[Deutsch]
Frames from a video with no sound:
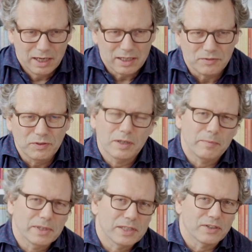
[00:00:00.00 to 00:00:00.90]
dass wir
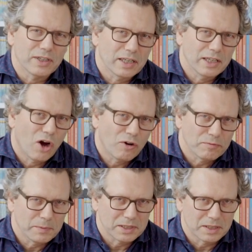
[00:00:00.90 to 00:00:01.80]
damit sogar die
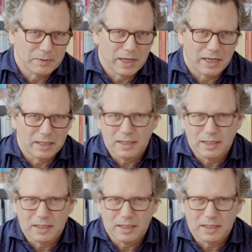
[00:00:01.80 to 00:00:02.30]
Aufmerksamkeit